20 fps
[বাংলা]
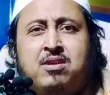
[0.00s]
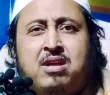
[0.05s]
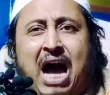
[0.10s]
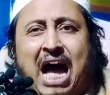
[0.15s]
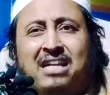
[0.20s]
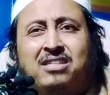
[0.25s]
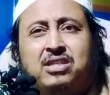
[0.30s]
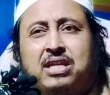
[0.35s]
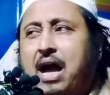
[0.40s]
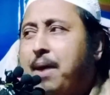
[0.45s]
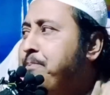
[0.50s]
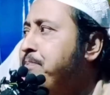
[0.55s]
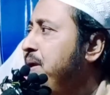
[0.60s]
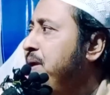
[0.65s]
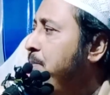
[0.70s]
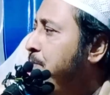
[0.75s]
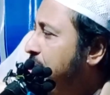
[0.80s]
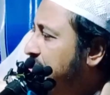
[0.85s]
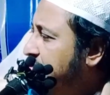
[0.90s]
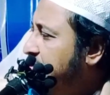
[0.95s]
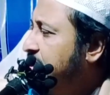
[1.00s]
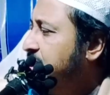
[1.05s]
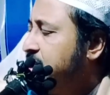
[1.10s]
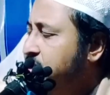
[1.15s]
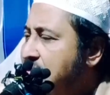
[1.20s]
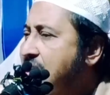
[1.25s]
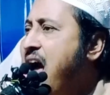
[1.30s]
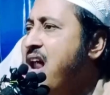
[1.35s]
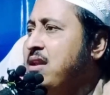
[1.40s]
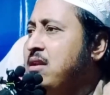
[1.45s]
আজকে আপনি বাজারে
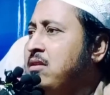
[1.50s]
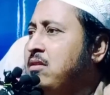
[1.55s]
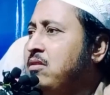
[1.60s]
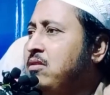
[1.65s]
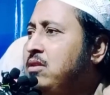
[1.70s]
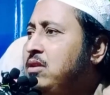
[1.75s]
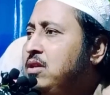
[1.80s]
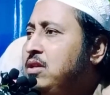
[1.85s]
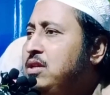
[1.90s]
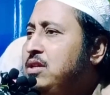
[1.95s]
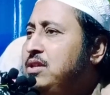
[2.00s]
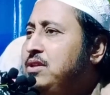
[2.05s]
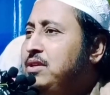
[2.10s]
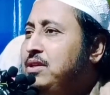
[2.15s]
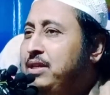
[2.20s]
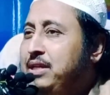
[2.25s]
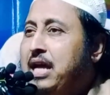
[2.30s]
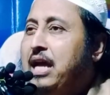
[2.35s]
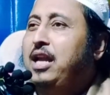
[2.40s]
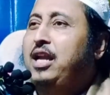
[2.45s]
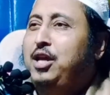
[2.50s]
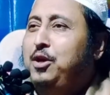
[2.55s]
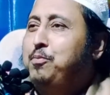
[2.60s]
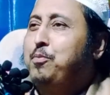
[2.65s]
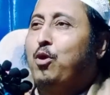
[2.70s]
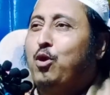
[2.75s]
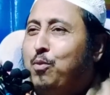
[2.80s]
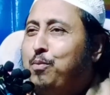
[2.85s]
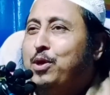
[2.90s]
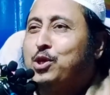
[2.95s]
যান গেলেই
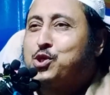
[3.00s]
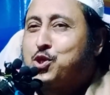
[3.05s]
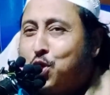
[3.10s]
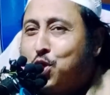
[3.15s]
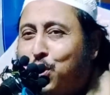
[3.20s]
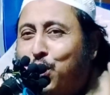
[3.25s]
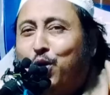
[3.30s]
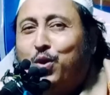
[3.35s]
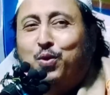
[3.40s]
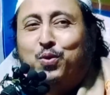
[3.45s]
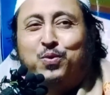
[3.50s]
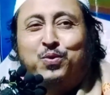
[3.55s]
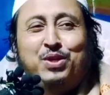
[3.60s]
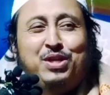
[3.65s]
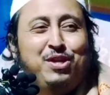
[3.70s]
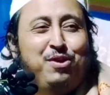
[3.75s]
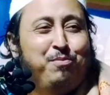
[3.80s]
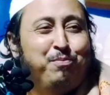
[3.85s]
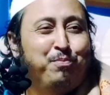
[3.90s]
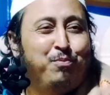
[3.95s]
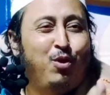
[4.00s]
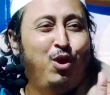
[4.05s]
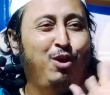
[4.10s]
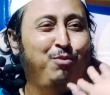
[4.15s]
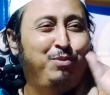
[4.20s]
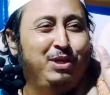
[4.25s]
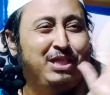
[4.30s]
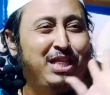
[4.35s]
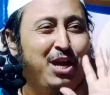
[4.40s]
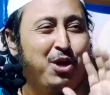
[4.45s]
বলবে শোনো
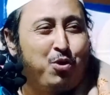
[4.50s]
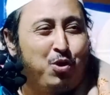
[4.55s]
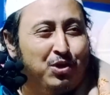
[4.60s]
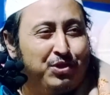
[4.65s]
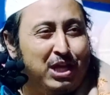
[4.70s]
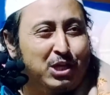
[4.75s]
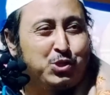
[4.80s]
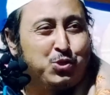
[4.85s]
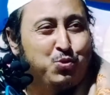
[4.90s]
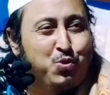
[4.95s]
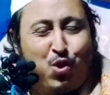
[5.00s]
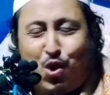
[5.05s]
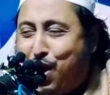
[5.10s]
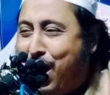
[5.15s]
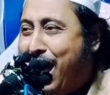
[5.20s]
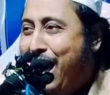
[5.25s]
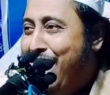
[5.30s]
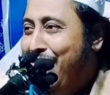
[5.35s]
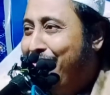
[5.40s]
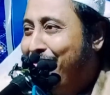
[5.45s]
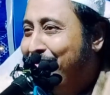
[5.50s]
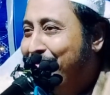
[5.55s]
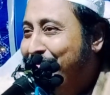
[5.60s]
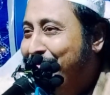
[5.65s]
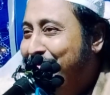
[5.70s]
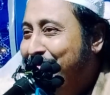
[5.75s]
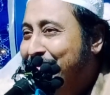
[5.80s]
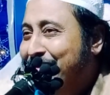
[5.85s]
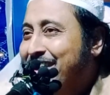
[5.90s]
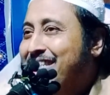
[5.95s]
মলবিদের কথা শুনো না
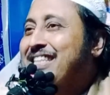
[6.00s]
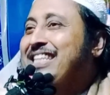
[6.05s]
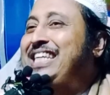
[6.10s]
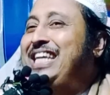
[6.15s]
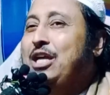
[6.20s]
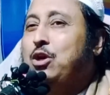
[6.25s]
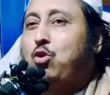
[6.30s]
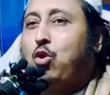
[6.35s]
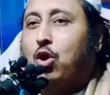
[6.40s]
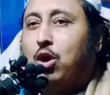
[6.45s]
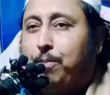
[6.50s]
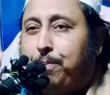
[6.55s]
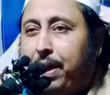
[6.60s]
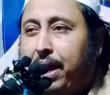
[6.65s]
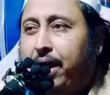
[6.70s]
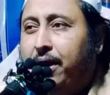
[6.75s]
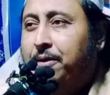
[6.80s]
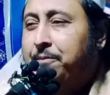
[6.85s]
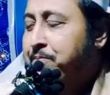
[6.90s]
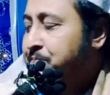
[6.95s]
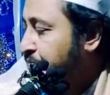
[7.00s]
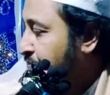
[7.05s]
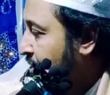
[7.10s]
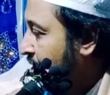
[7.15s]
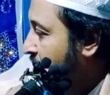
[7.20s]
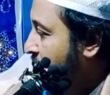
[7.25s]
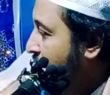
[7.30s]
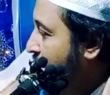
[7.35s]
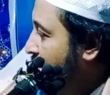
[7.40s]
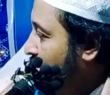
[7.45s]
কি করবে
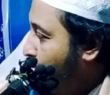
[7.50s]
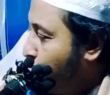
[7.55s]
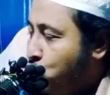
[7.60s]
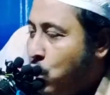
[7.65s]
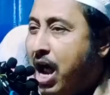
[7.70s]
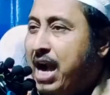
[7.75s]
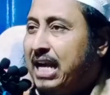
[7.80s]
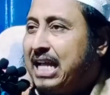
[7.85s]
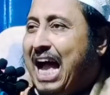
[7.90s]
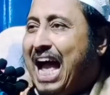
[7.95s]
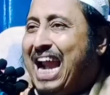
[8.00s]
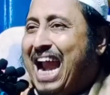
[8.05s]
সরকার